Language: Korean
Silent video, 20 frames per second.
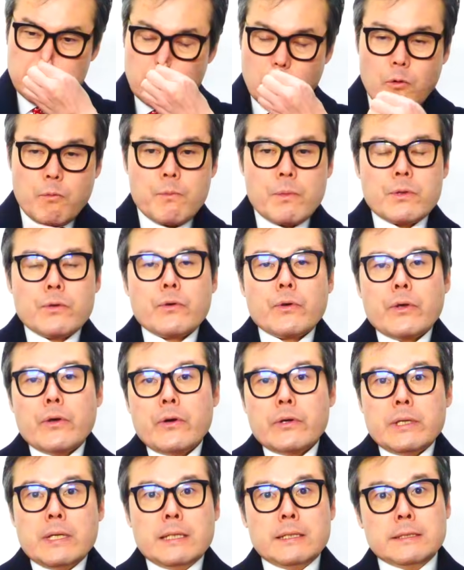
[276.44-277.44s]
공매도
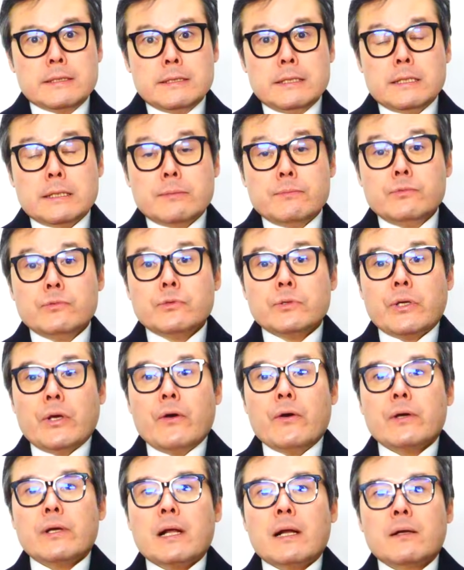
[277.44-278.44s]
개혁이라든지 금융
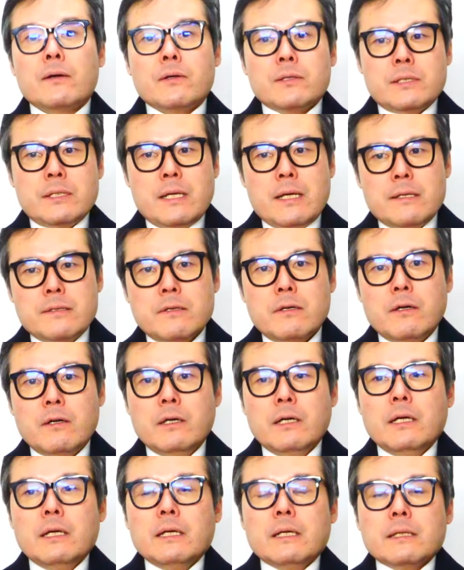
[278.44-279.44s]
개혁이라는 것에
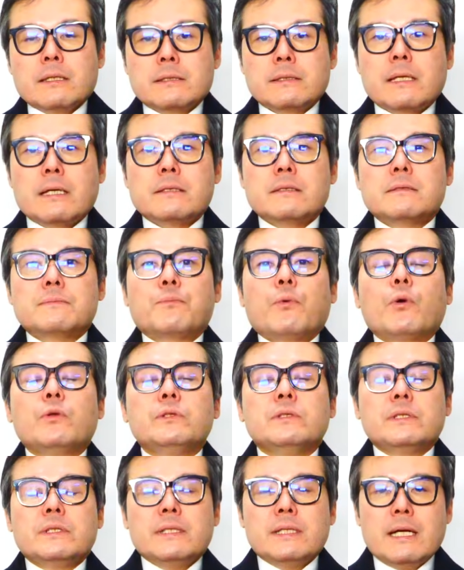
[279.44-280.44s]
대해서 그게
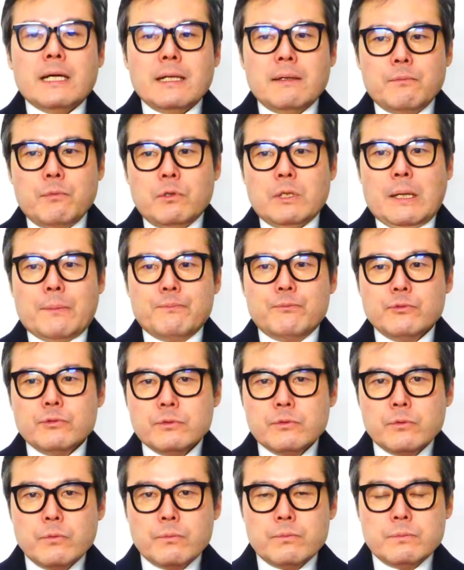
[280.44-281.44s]
본 의가 뭐
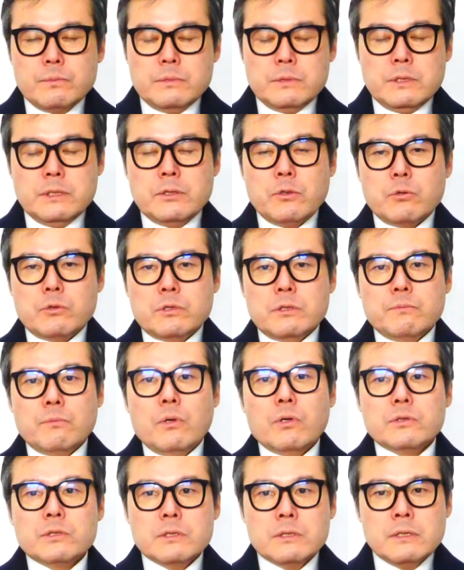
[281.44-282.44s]
나쁜 의도든
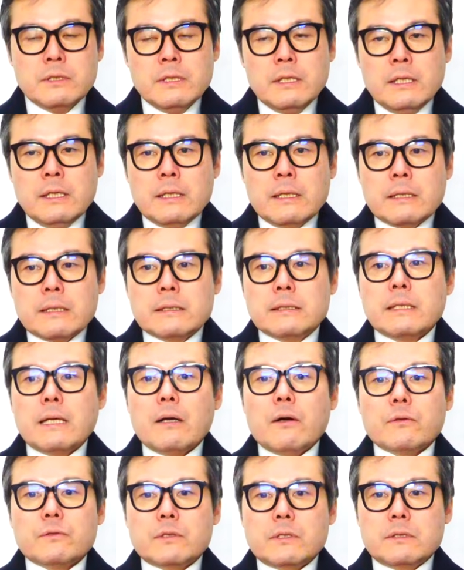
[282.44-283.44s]
뭐든 그게
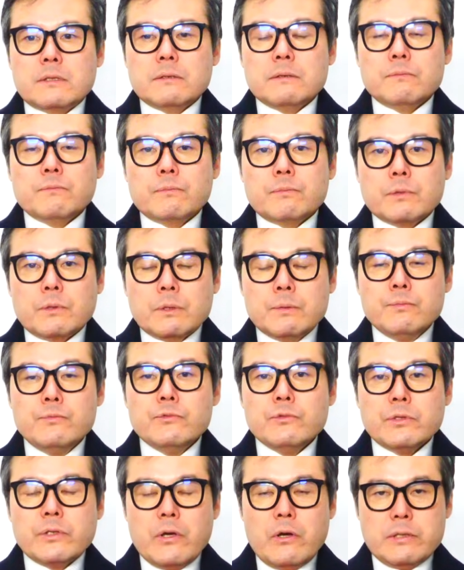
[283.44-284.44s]
어쨌든
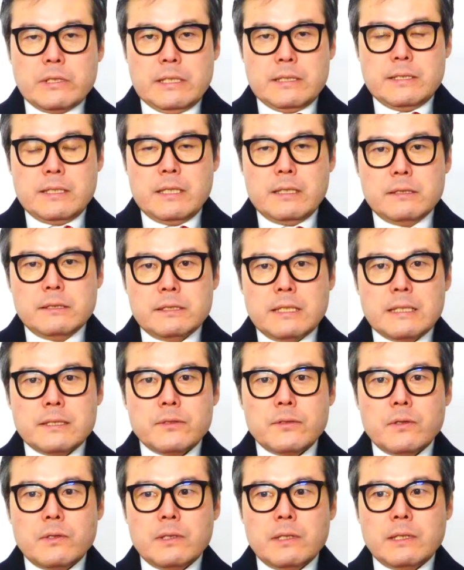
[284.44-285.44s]
금융 개혁 자체를
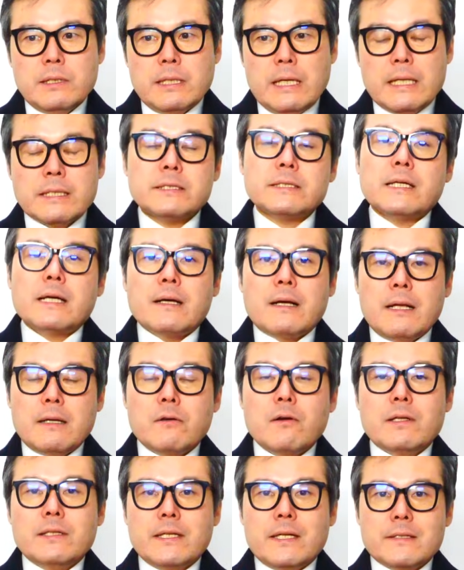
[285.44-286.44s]
찬성할
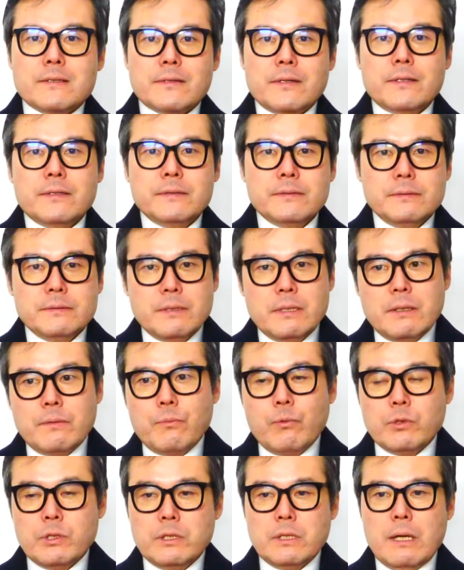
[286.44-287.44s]
할거 아니겠어요? 예,
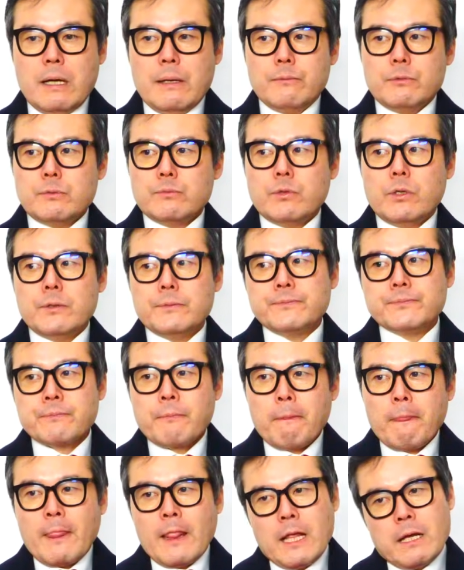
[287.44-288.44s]
본인이 아무리 뭐
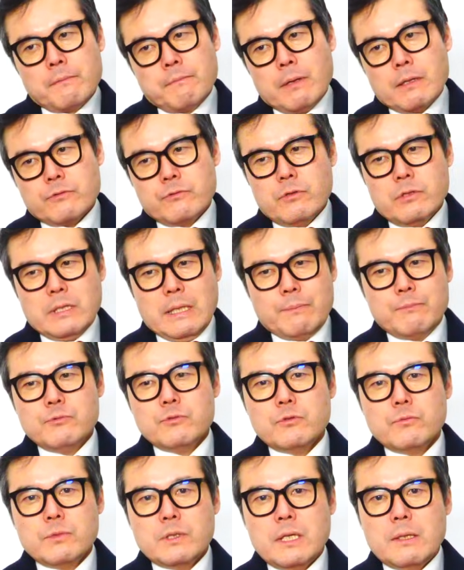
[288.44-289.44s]
박순영이 나쁜
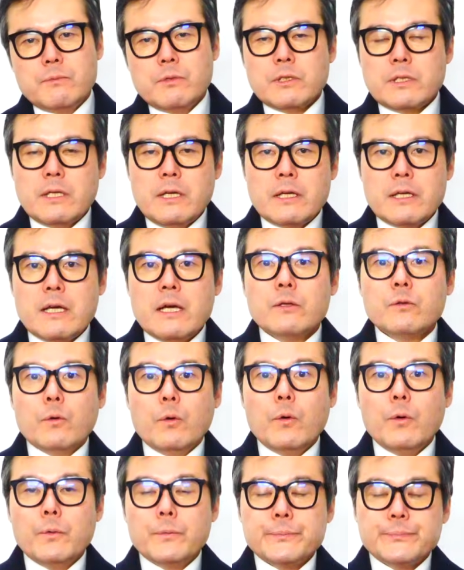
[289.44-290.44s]
놈이다 뭐 이렇게
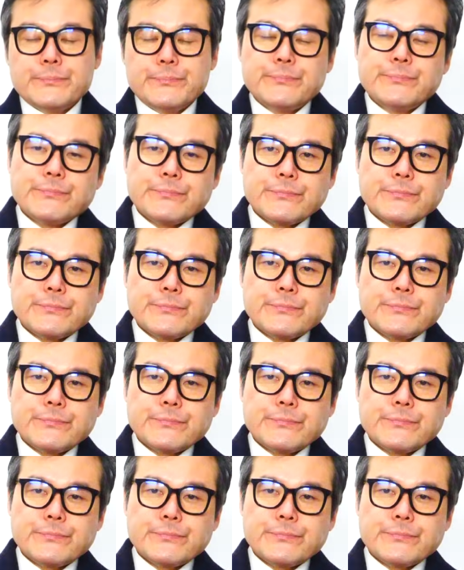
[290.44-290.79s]
얘기해도